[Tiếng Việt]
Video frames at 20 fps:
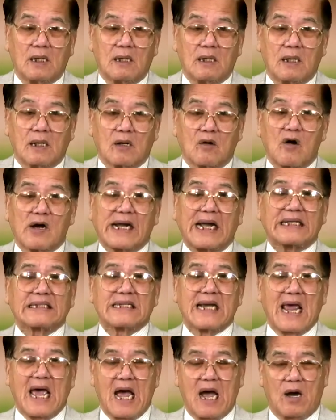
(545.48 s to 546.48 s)
có cách
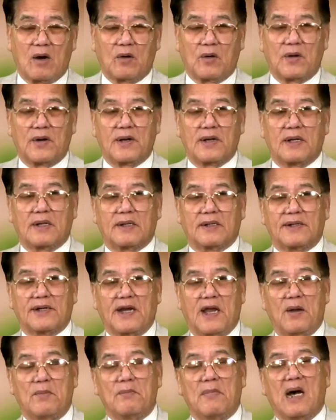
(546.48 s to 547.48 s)
nào
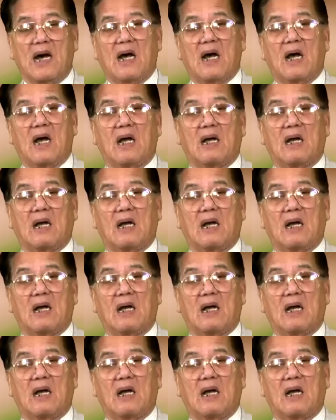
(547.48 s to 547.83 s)
để mà